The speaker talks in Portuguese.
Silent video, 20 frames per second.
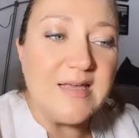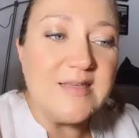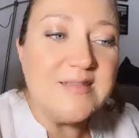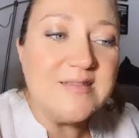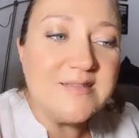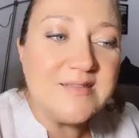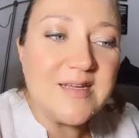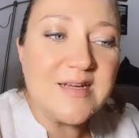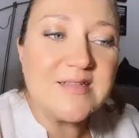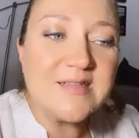
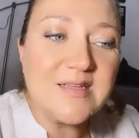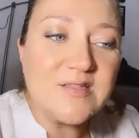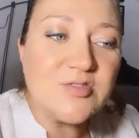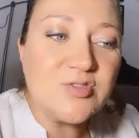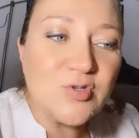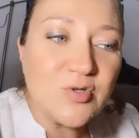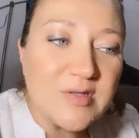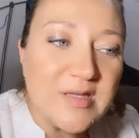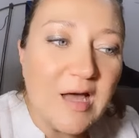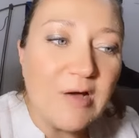
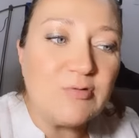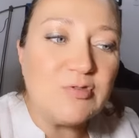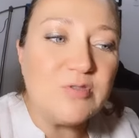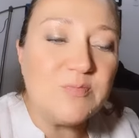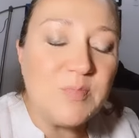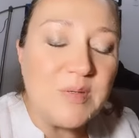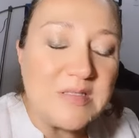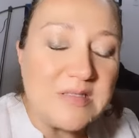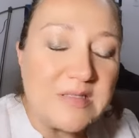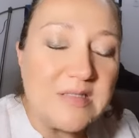Internacional de
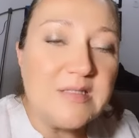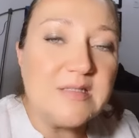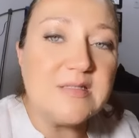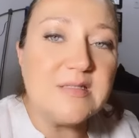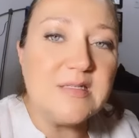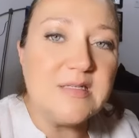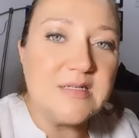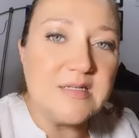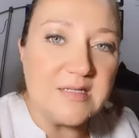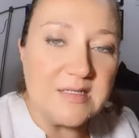Pesquisa
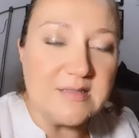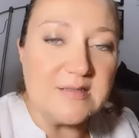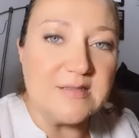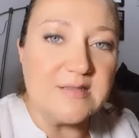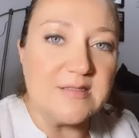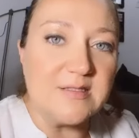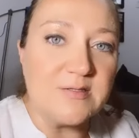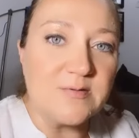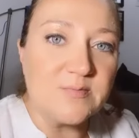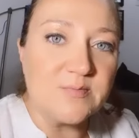em
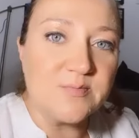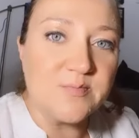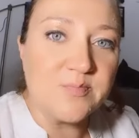Câncer.